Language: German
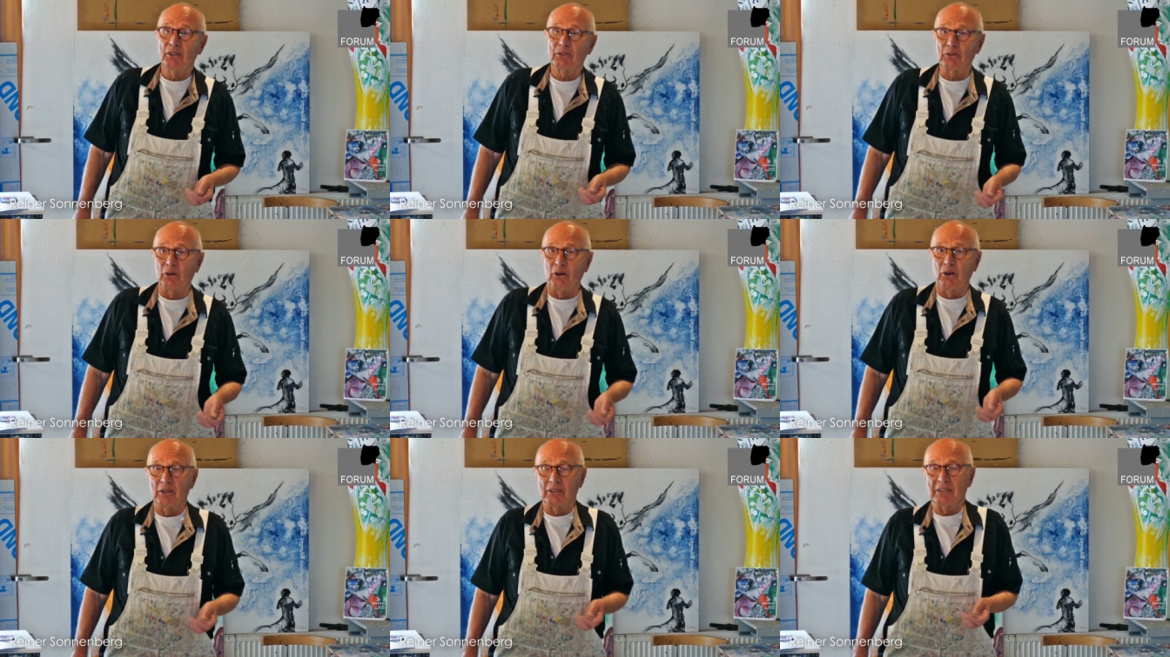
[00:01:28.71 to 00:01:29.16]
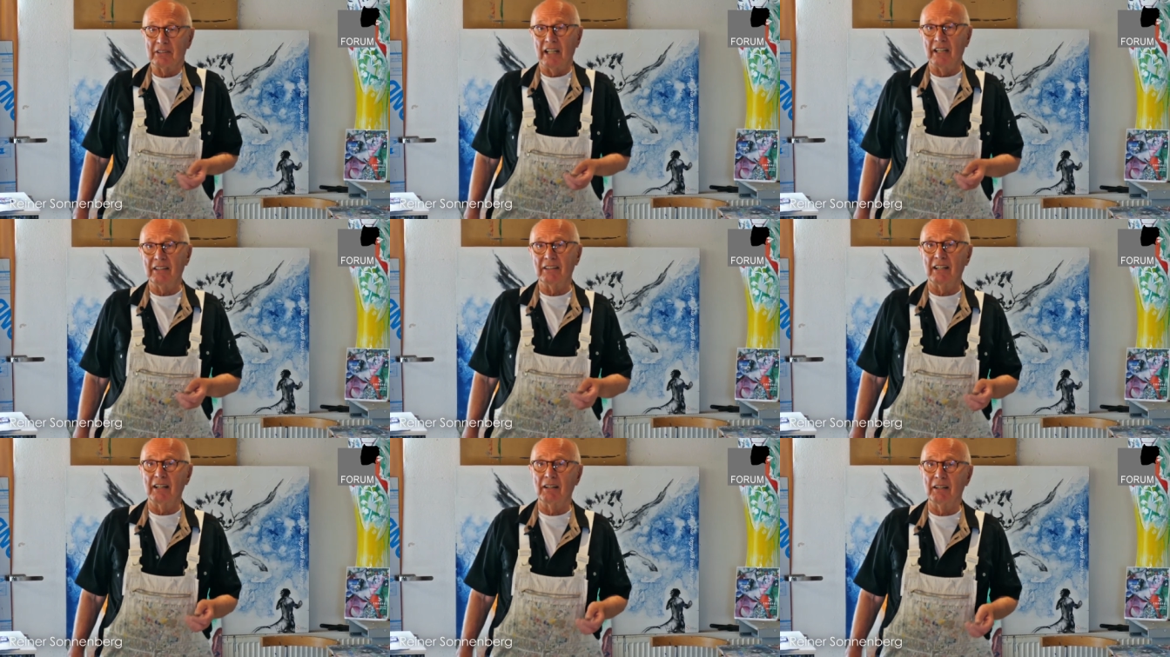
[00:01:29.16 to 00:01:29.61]
So, und
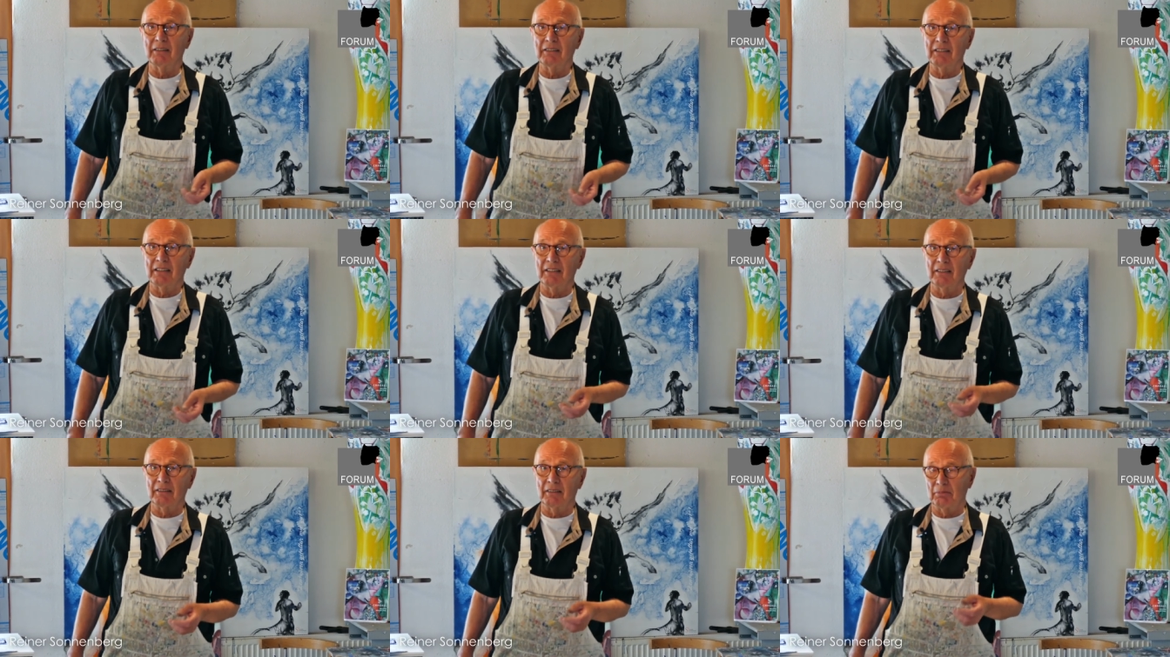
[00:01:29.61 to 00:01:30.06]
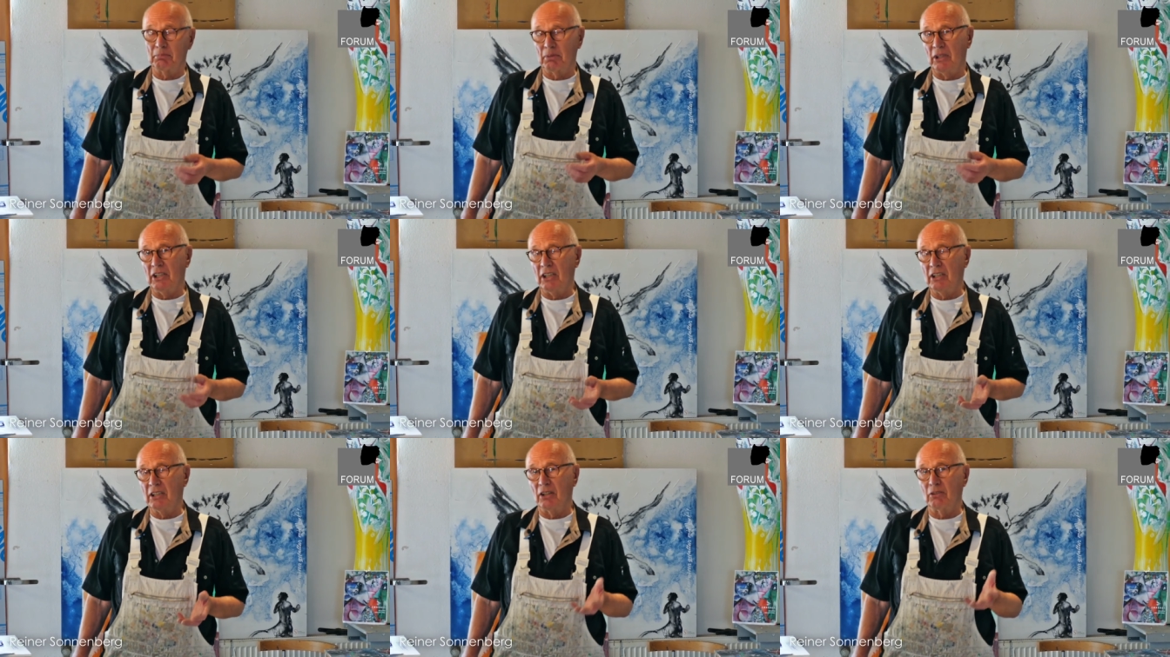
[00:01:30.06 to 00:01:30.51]
dann äh,
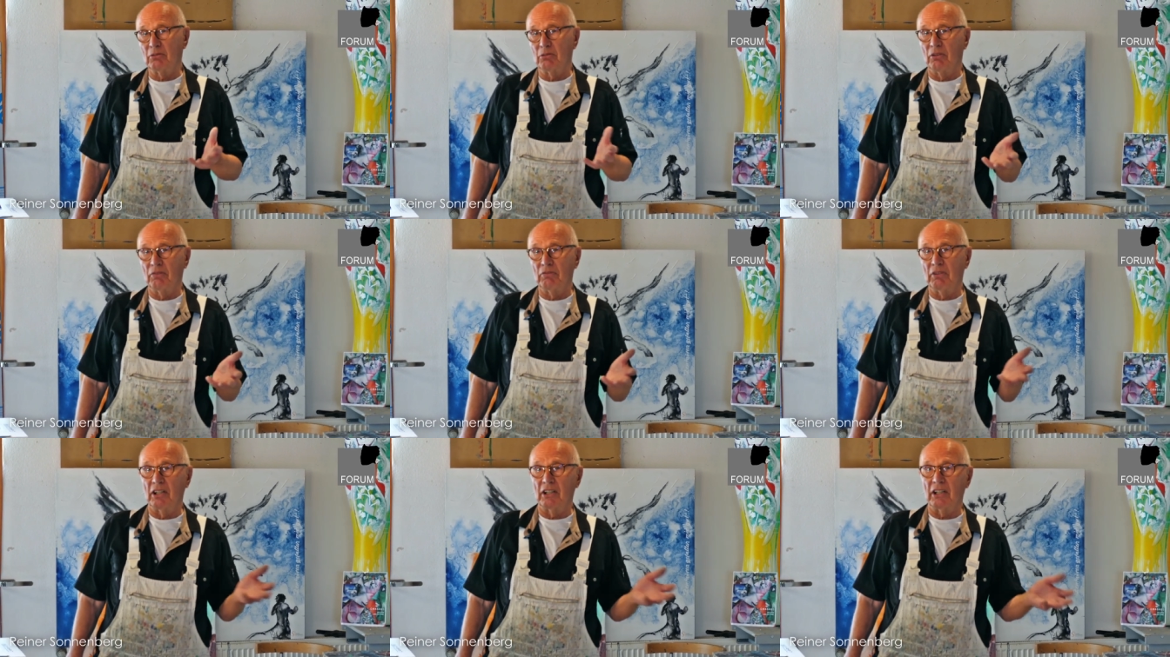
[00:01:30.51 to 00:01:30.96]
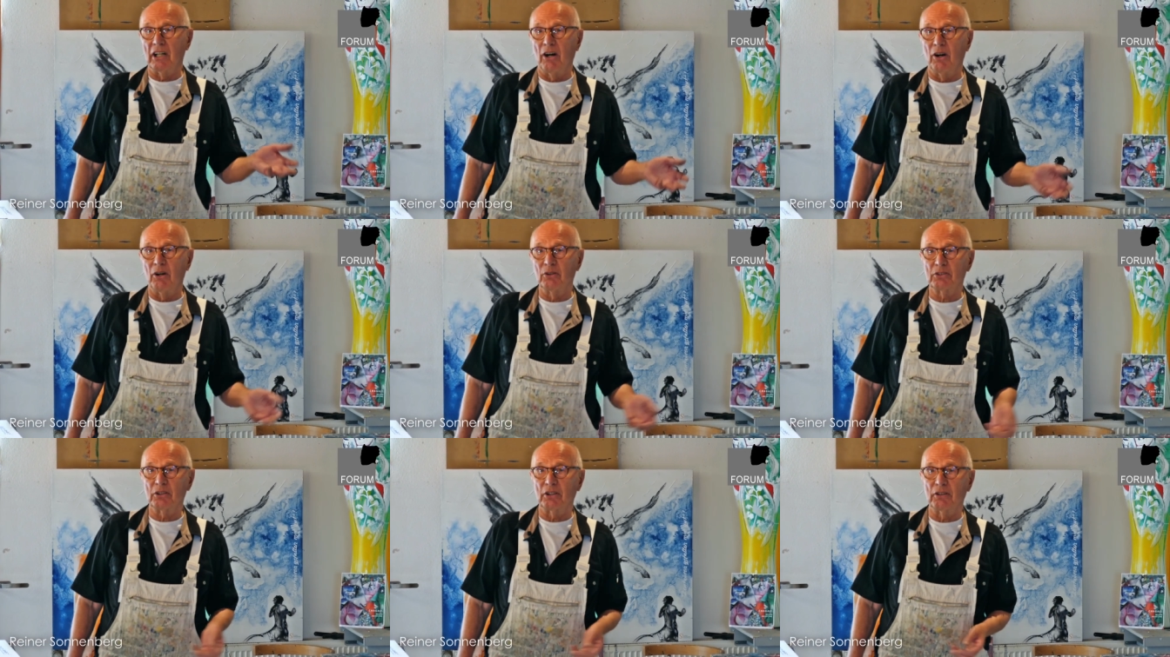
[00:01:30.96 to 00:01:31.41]
bin ich natürlich wieder nach
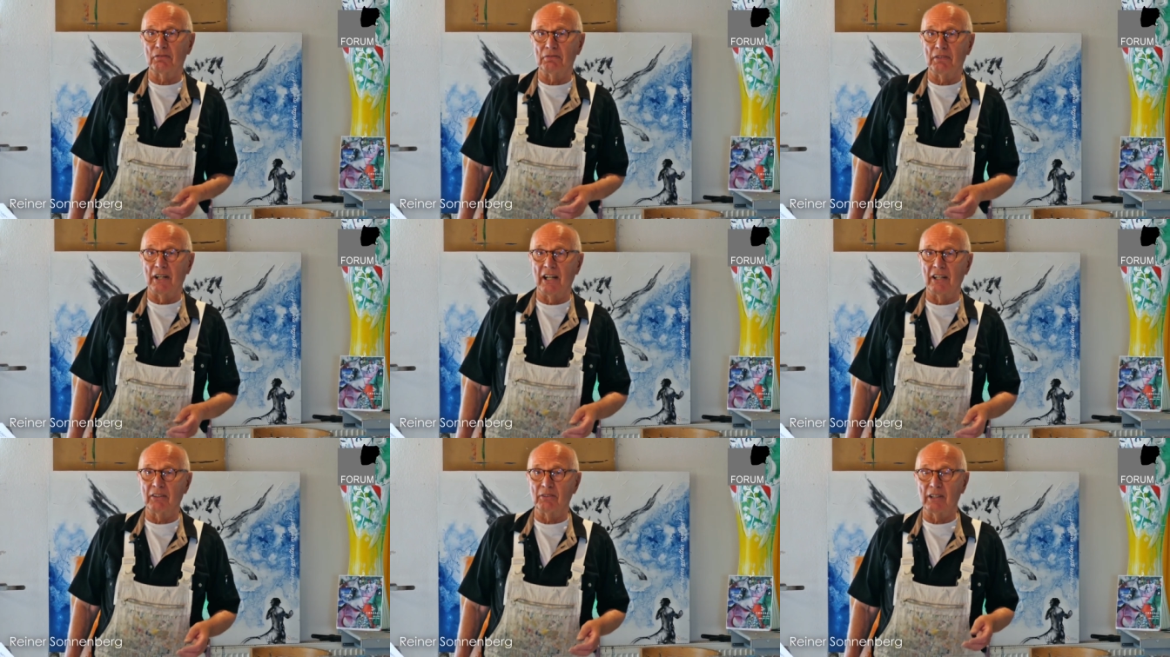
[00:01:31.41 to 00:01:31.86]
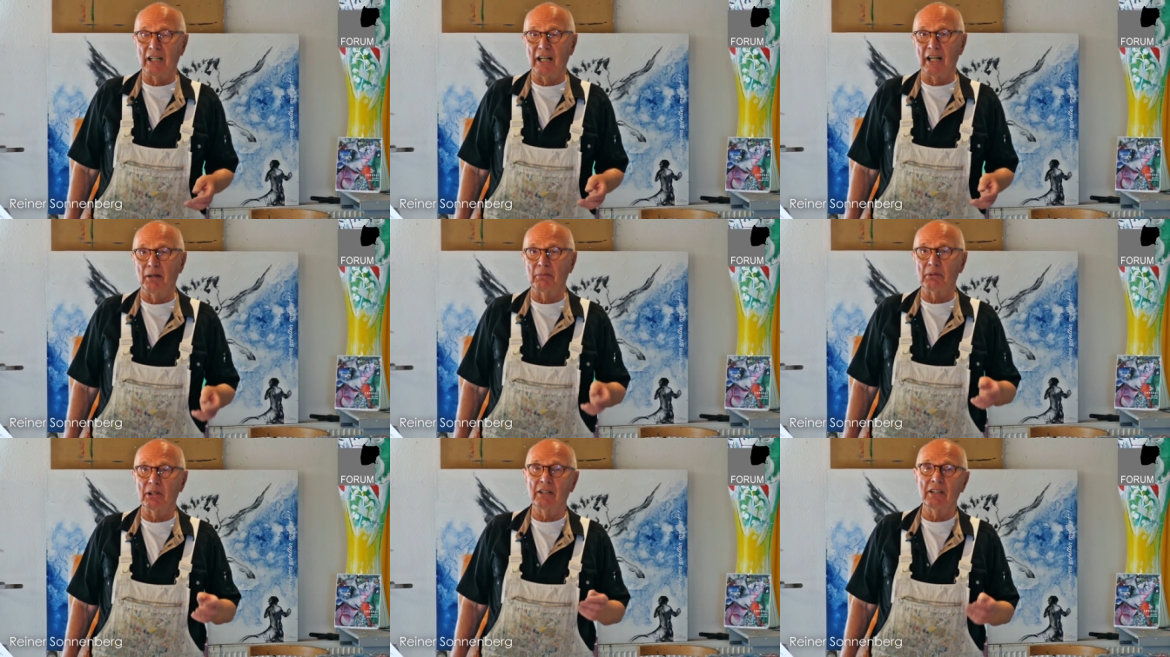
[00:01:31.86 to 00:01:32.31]
Hause gefahren und
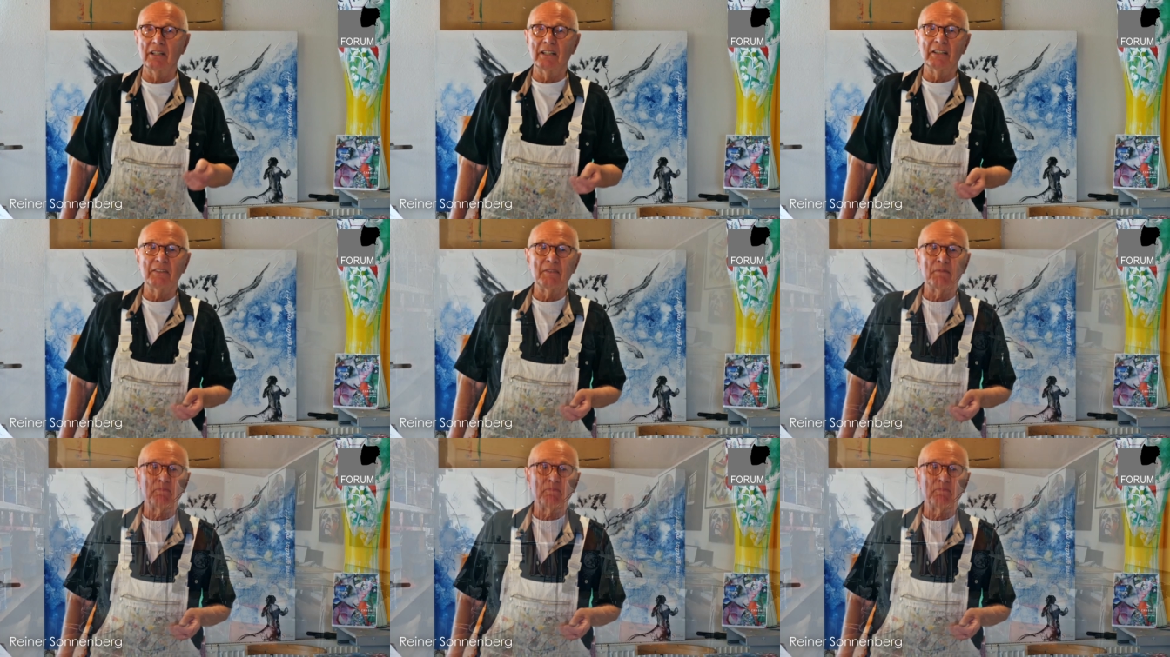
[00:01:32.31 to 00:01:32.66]
habe das